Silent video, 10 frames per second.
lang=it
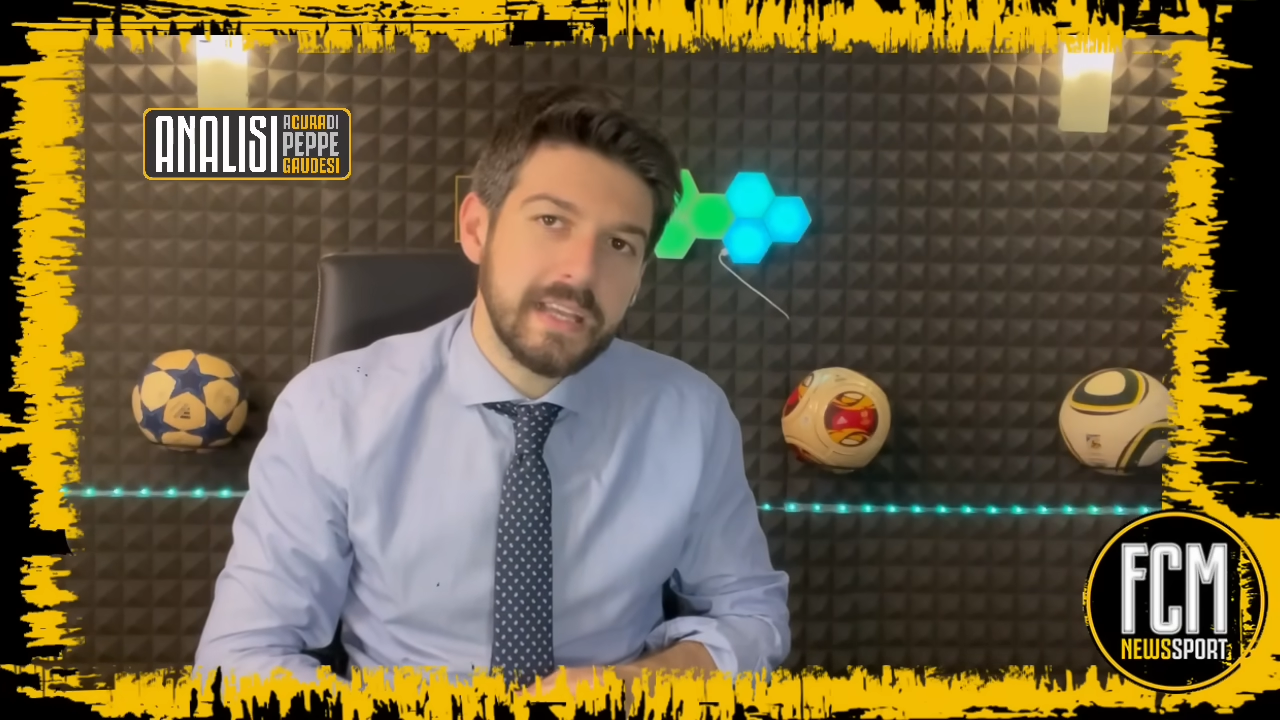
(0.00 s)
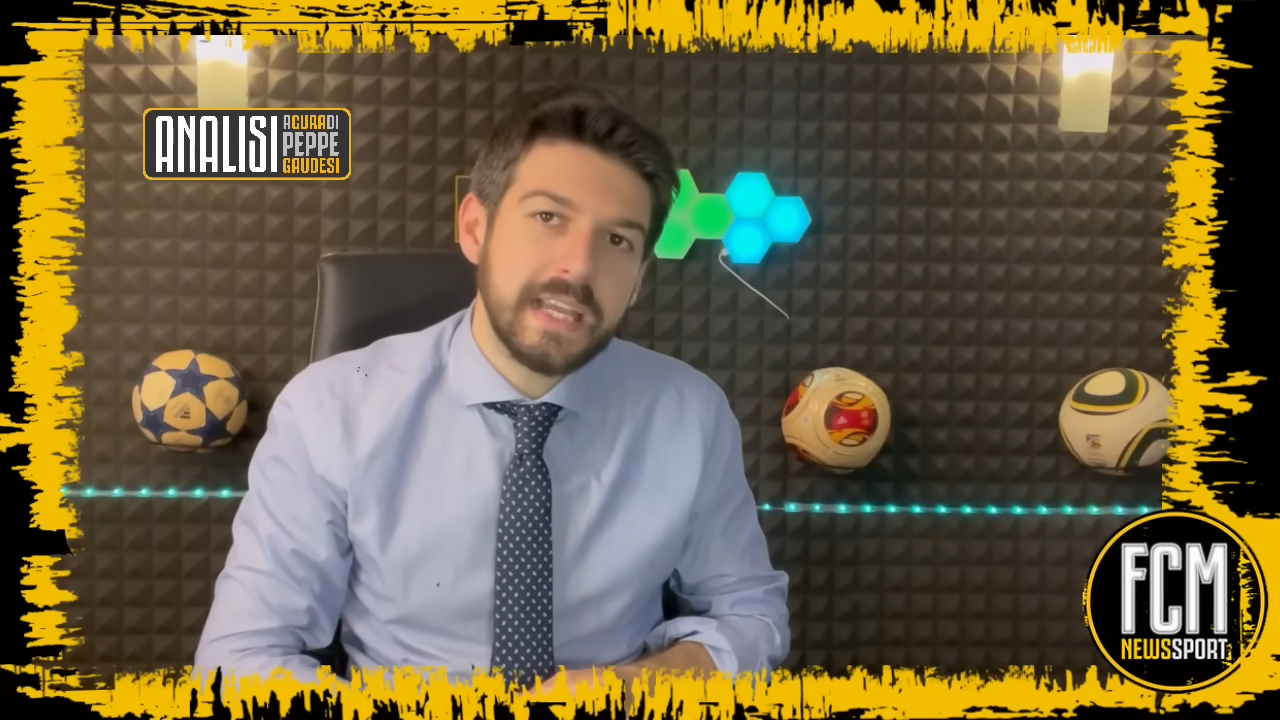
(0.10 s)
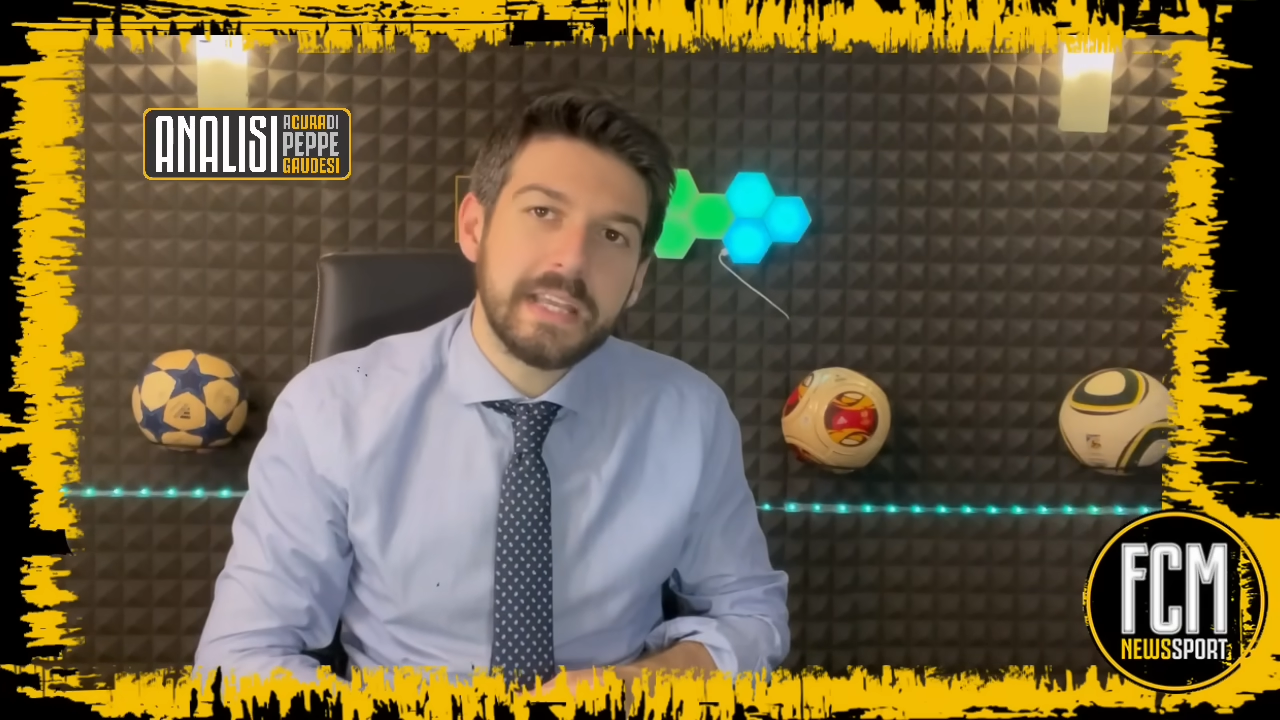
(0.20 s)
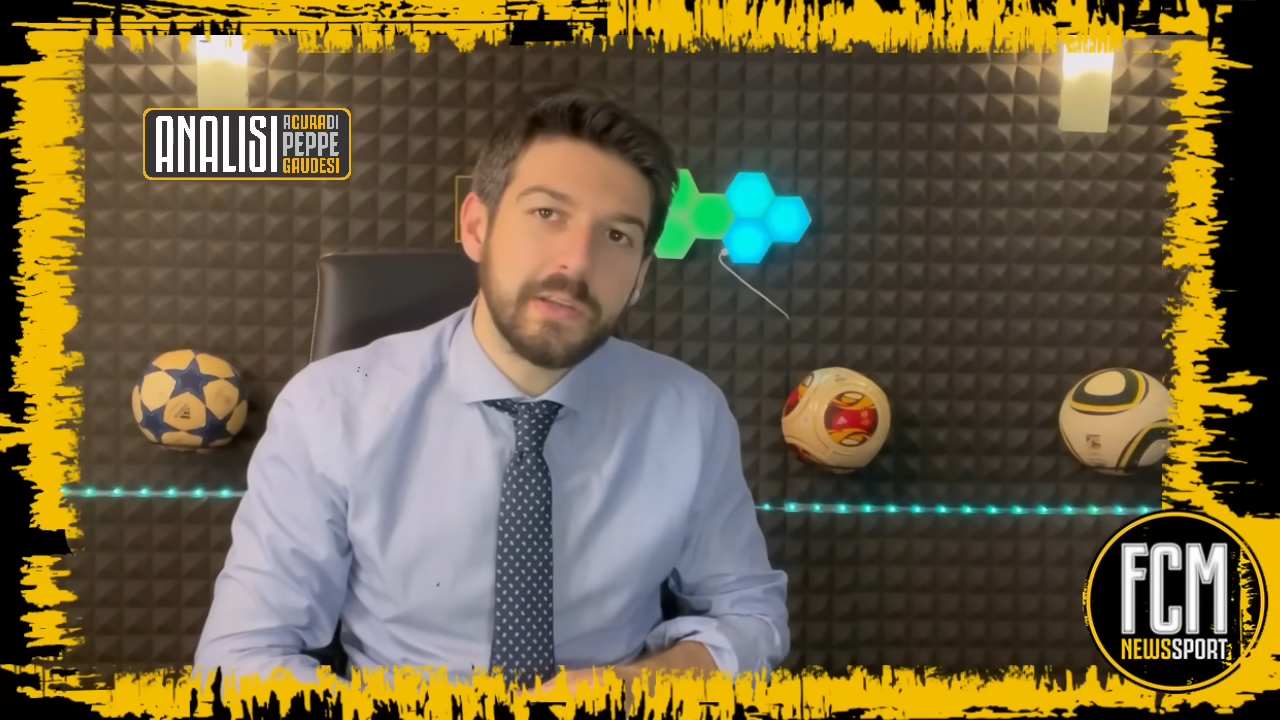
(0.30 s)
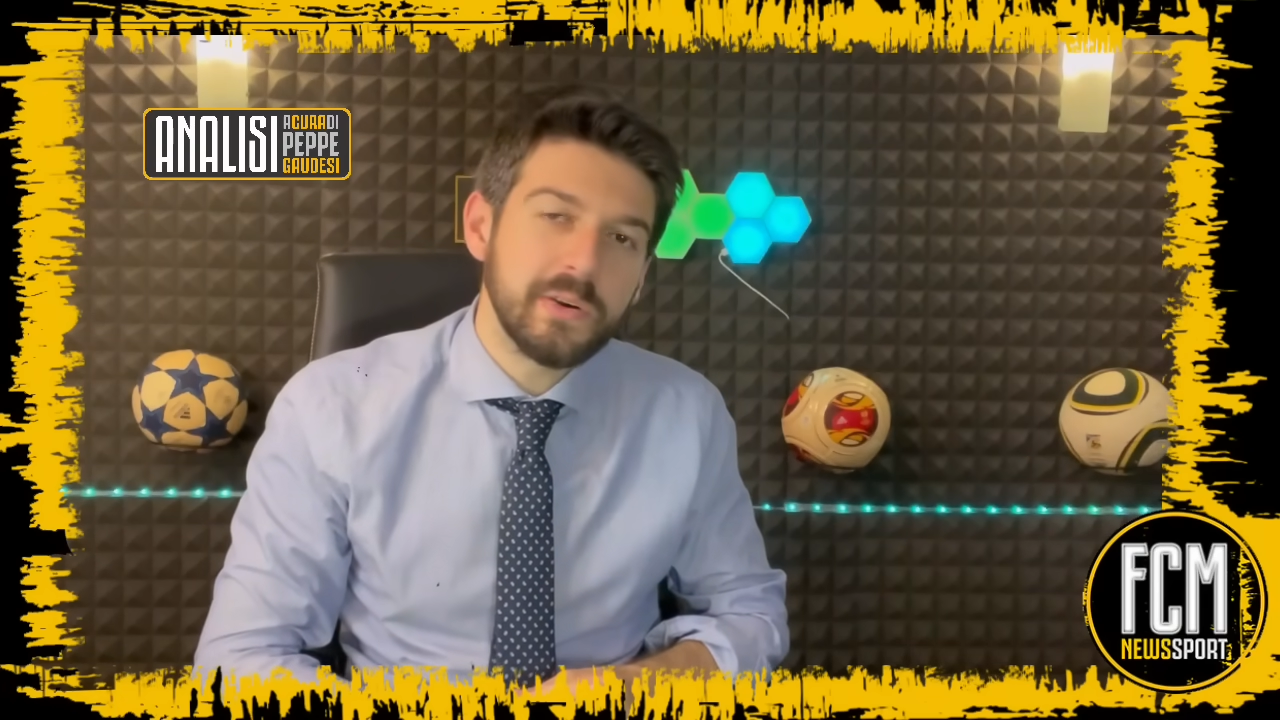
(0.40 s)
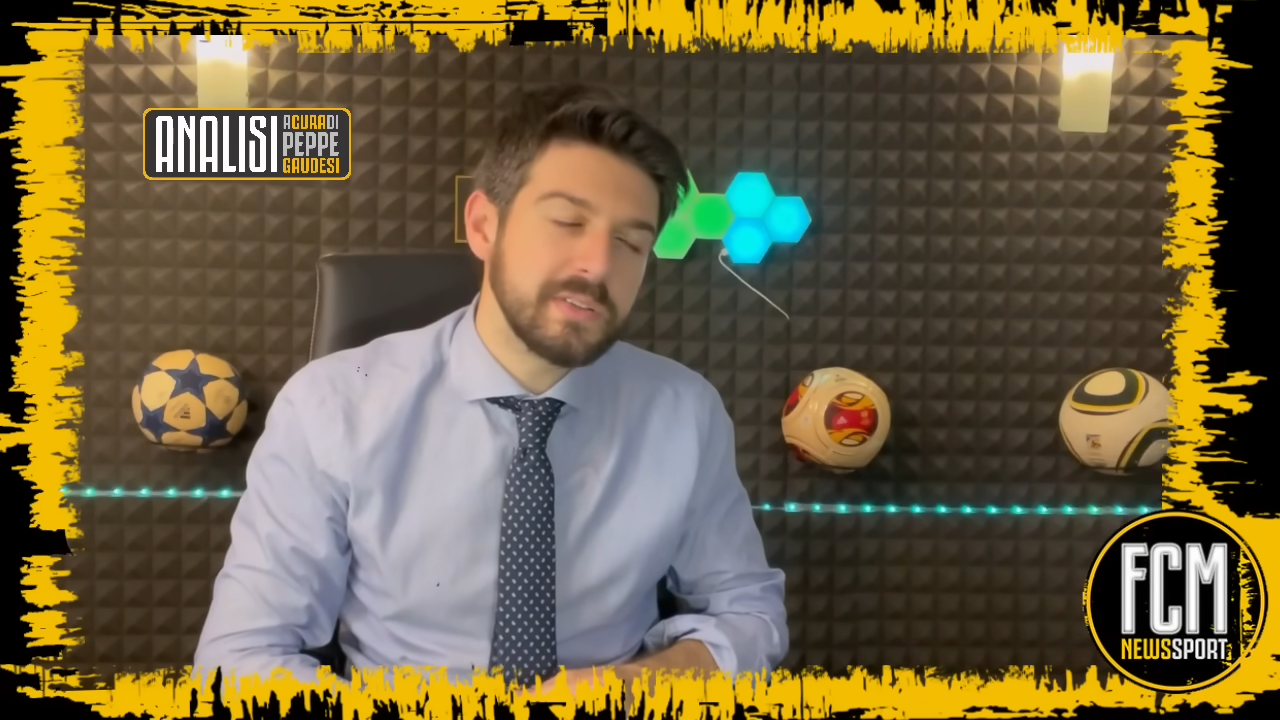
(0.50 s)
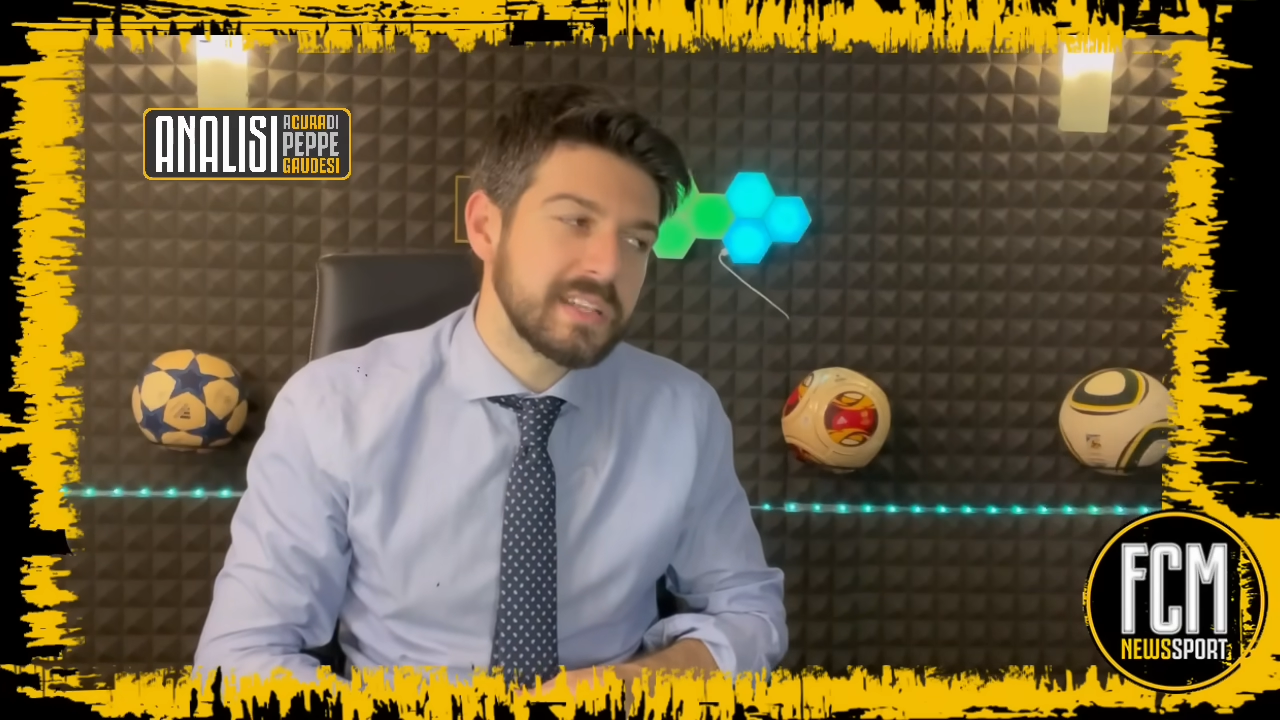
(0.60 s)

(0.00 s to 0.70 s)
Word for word: e io